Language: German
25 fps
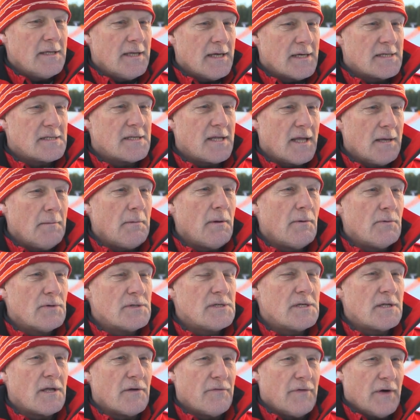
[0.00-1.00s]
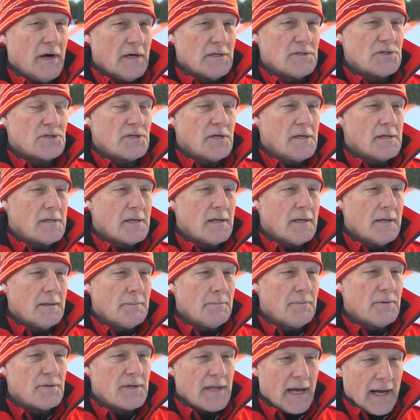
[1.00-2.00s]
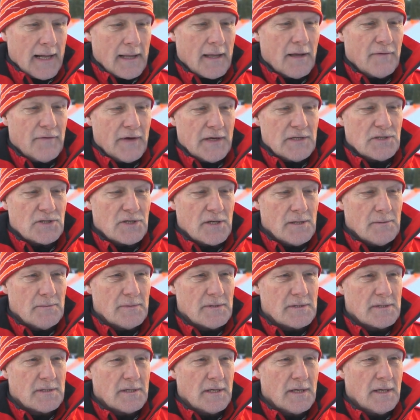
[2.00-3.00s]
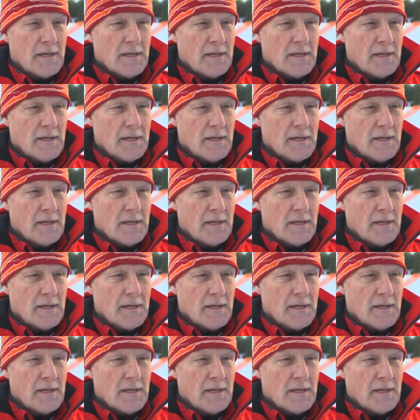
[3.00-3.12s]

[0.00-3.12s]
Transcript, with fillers: sind Extreme, wo sich der Veranstalter brutal darauf einstellen muss.